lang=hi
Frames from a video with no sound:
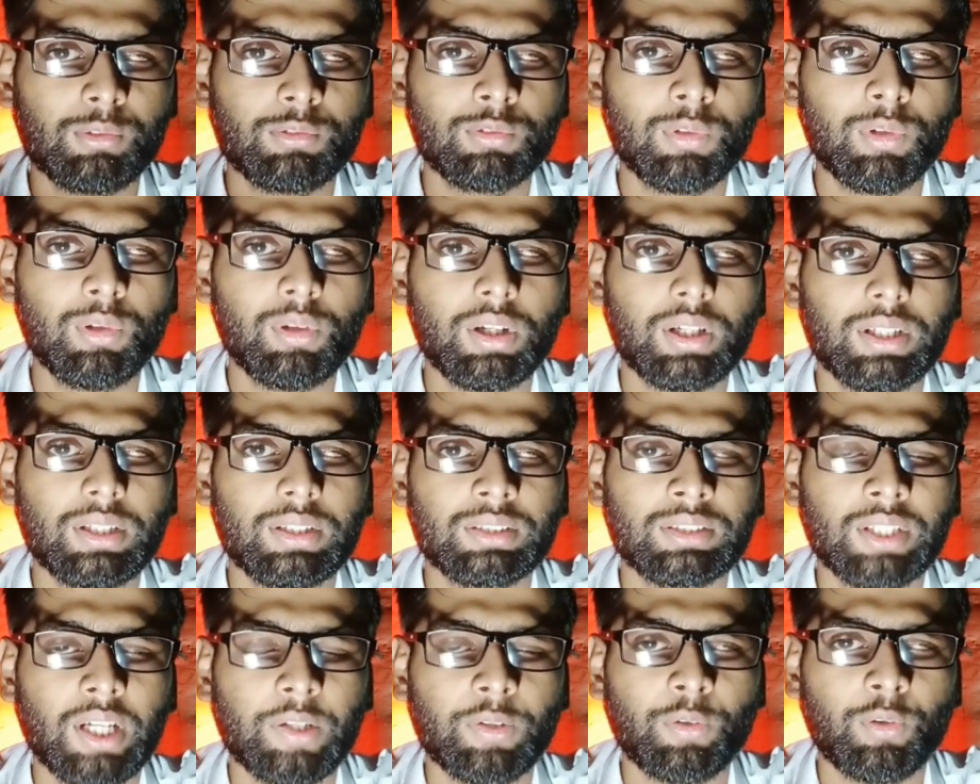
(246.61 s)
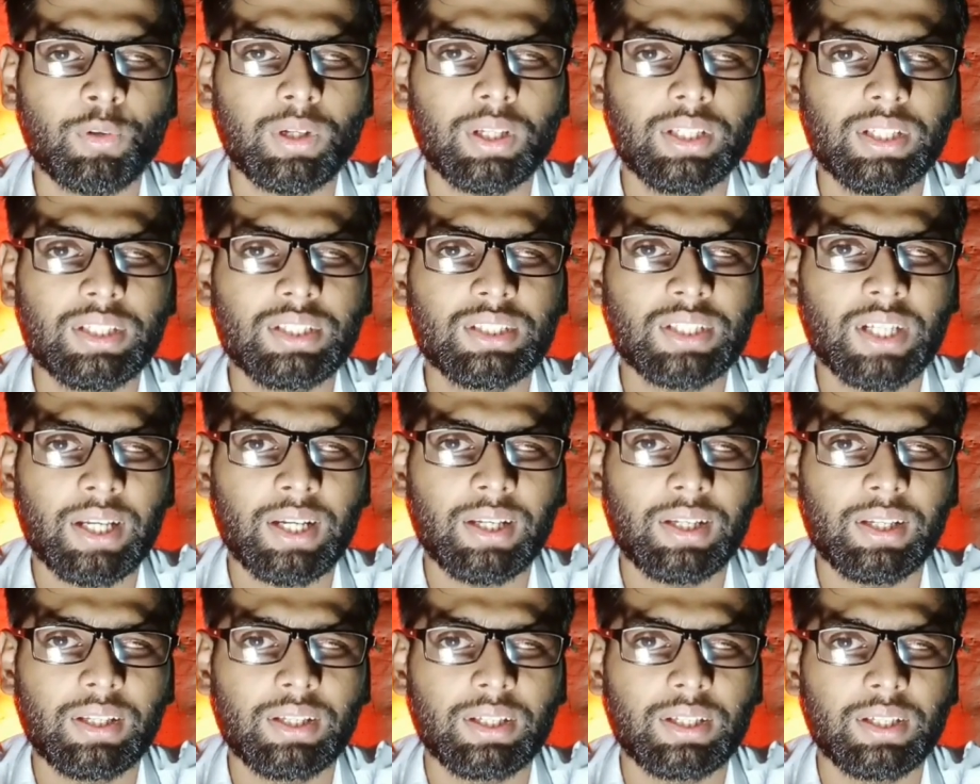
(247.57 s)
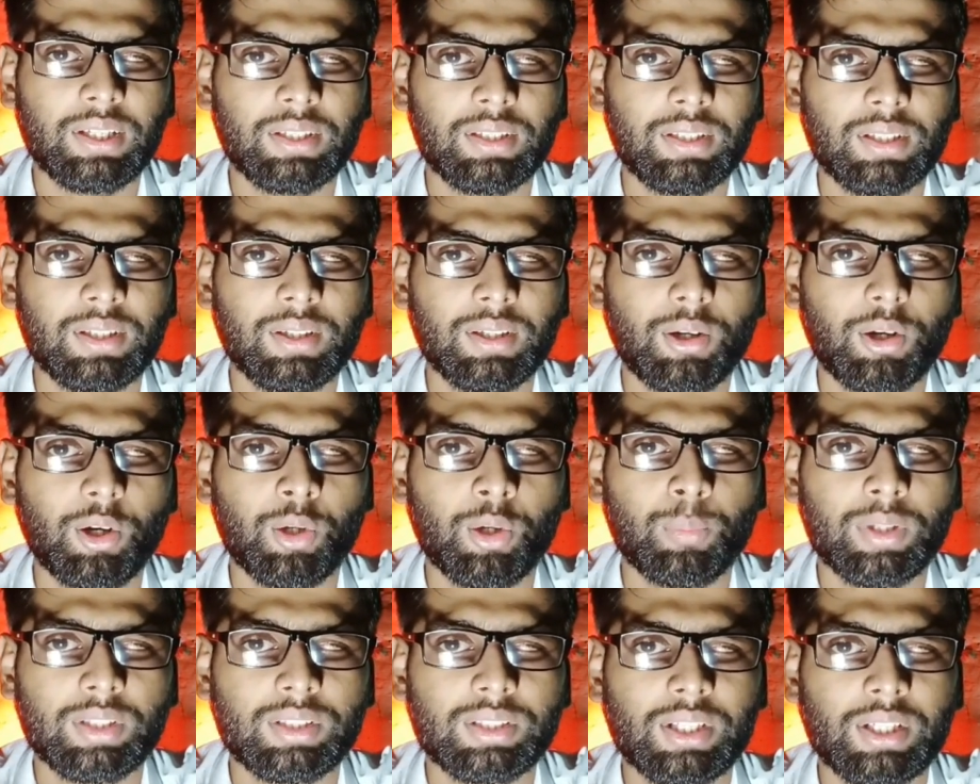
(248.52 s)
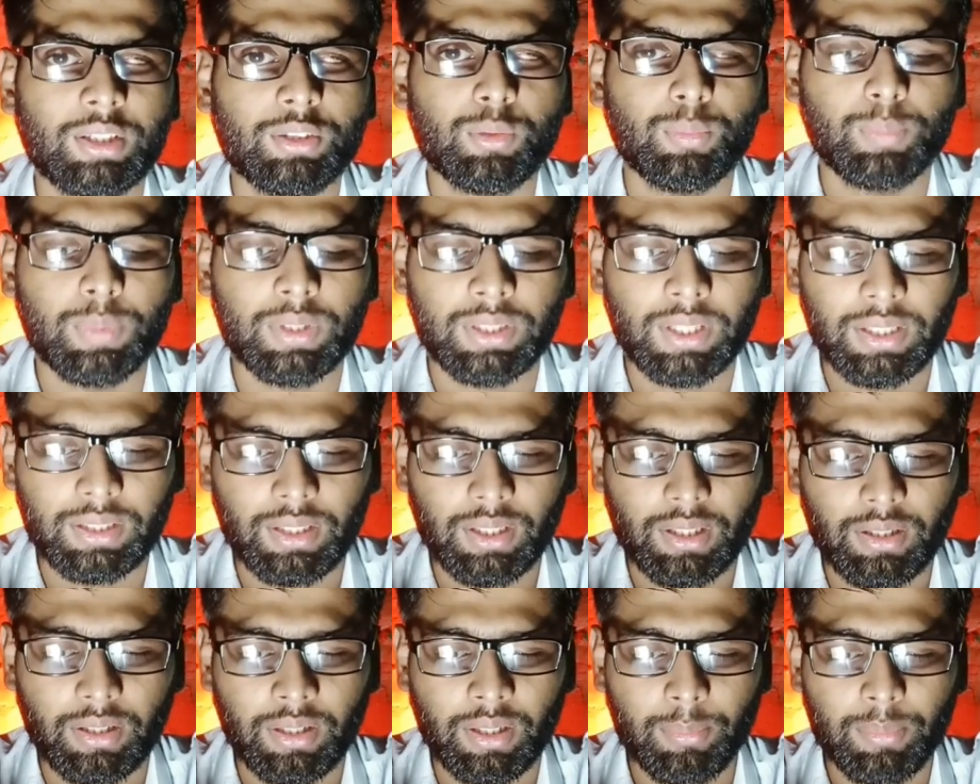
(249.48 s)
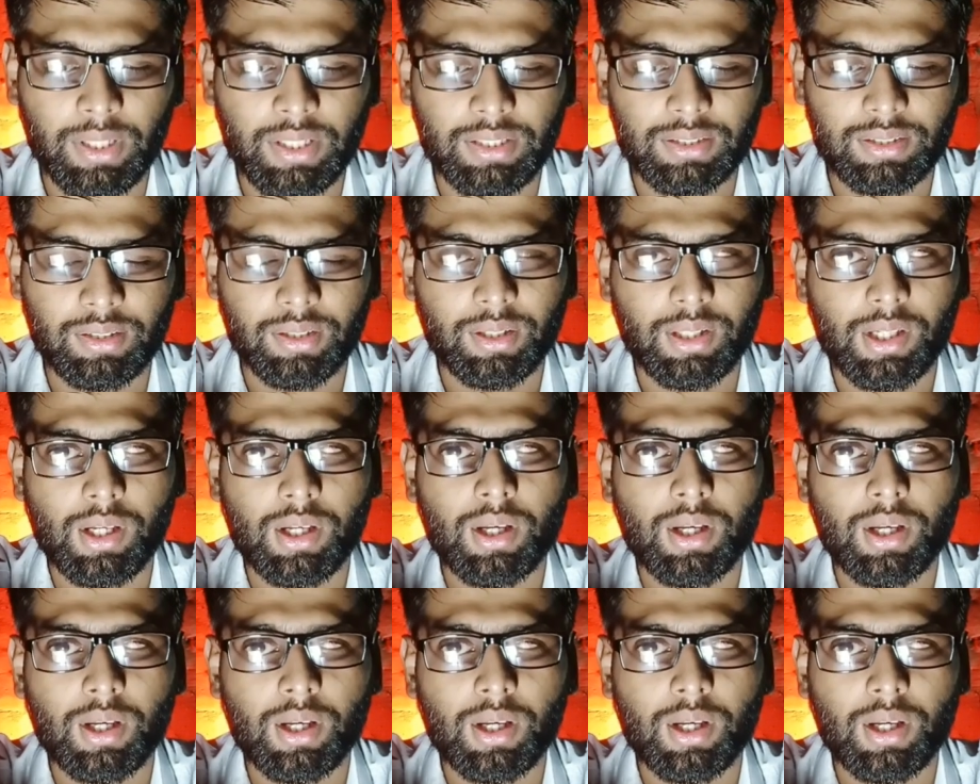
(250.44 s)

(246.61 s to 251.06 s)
वो जानवरों के लिए चारा लेने गई थी और बच्चे का जो पिता था रमेश